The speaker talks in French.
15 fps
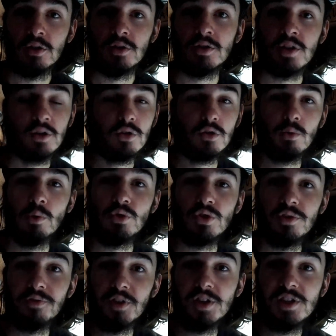C'est un endroit où
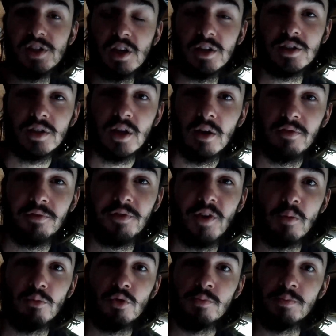j'ai failli y aller, c'est la
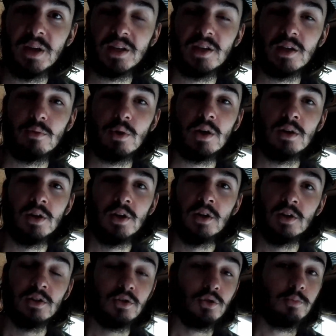ferme du Bec et Loin.
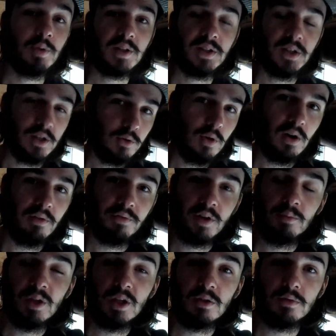Je suis passé à
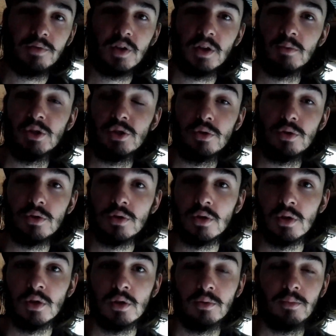20, minutes,
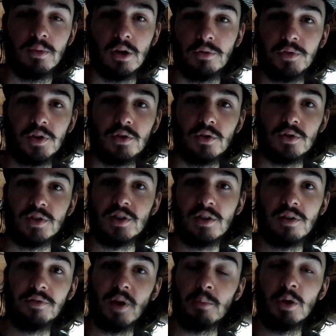mais en fait, euh,
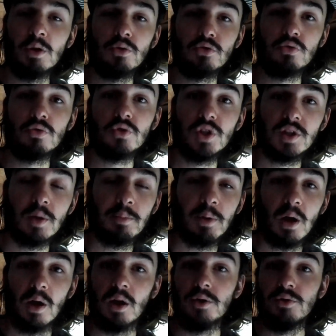c'était fermé le jour où j'étais
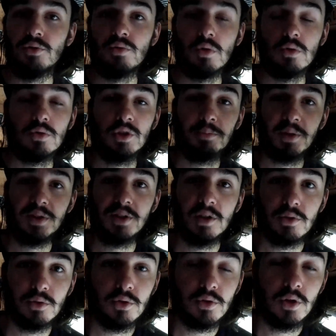par là et du coup, j'ai passé
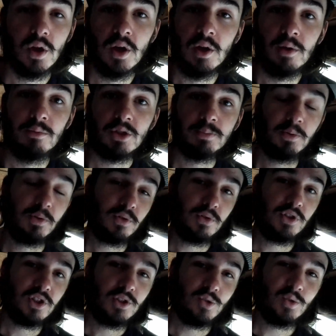le truc. Mais je pense
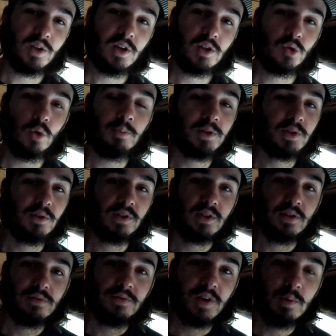que j'y retournerai un jour parce que
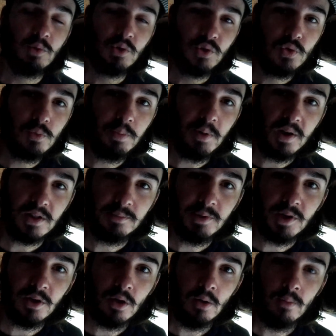c'est vraiment super
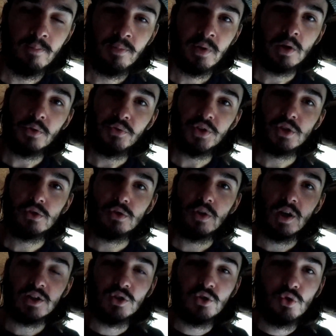inspirant. Et en fait,
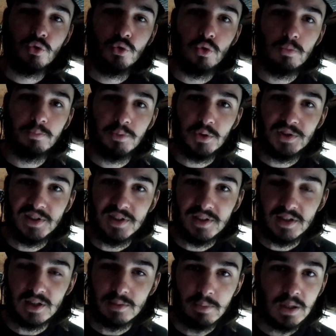sur un tout petit
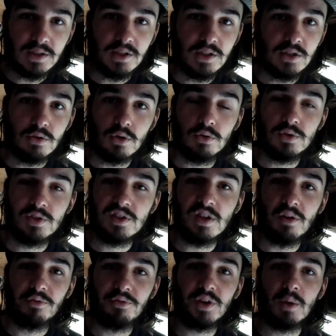espace, ils ont
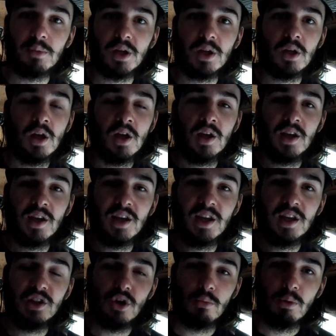réussi à fermer
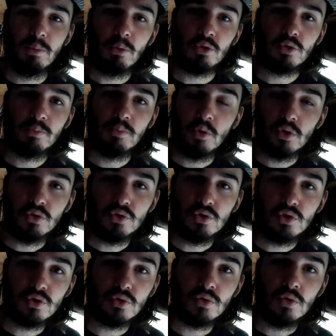énormément de
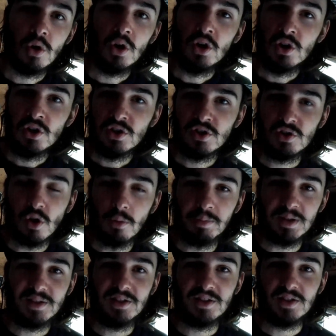production sans
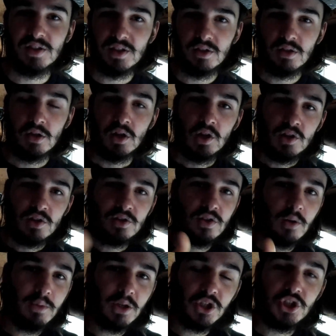pesticides,
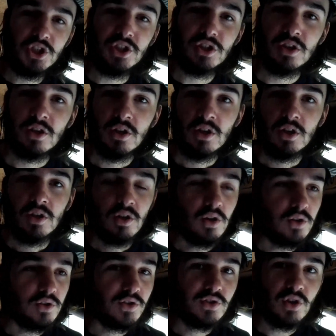sans machines,
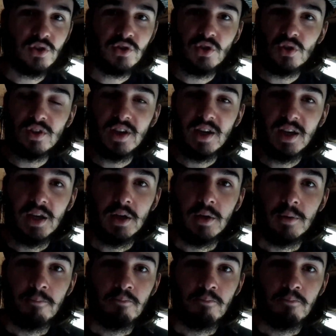euh, sans engrais.